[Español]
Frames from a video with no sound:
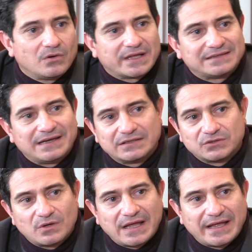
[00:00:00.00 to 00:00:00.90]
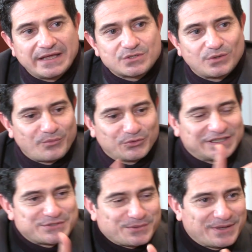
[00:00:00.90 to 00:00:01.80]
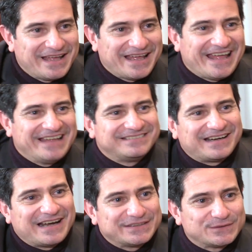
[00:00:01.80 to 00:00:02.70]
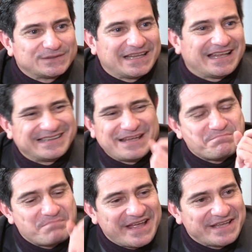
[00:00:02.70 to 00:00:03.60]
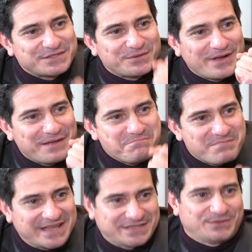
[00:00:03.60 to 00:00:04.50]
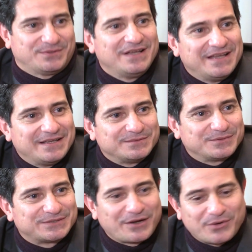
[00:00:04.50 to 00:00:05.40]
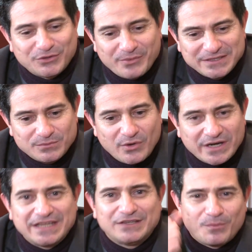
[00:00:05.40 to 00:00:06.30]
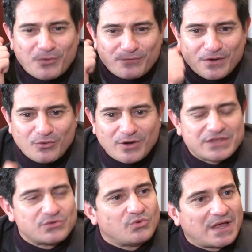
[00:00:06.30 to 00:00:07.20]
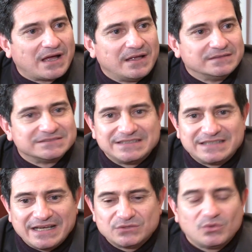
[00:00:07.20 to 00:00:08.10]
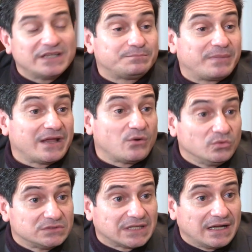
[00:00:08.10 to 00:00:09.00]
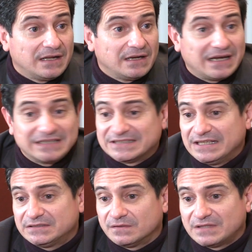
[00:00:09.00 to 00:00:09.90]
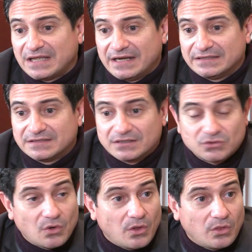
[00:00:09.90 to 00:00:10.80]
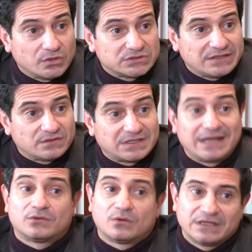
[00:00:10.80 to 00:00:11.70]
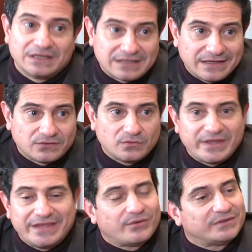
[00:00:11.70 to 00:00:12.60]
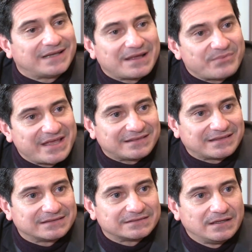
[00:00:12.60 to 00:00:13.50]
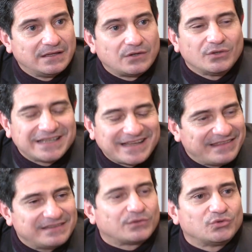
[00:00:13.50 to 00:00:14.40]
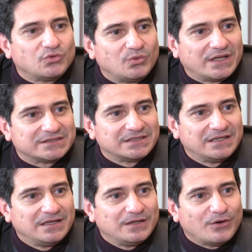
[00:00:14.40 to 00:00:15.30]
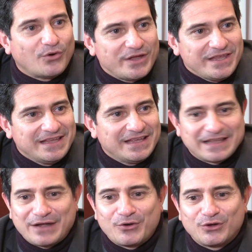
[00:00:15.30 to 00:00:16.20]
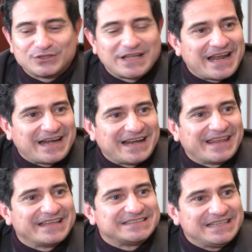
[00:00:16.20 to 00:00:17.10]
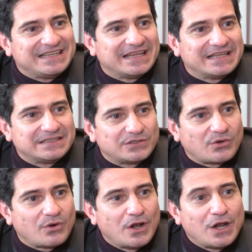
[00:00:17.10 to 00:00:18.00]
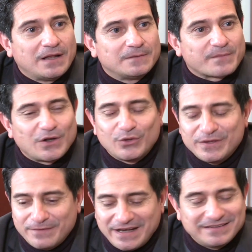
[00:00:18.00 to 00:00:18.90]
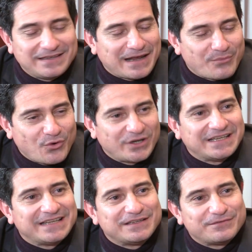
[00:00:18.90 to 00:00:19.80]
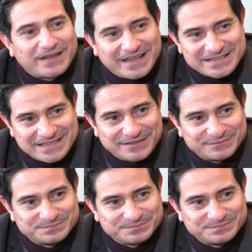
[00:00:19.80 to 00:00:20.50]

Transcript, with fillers: Lo que Teletón ha hecho, lo hemos hecho entre la sociedad de peso en peso. Así es. O sea, cuando ves un puerquito, por favor ayuda. Si tienes dudas, pregunta. Las redes sociales de todos los centros Teletón y de Teletón México están abiertas. No te quedes con dudas. Hoy, que no nos gane la desidia de decir no, lo diferente al amor es la indiferencia.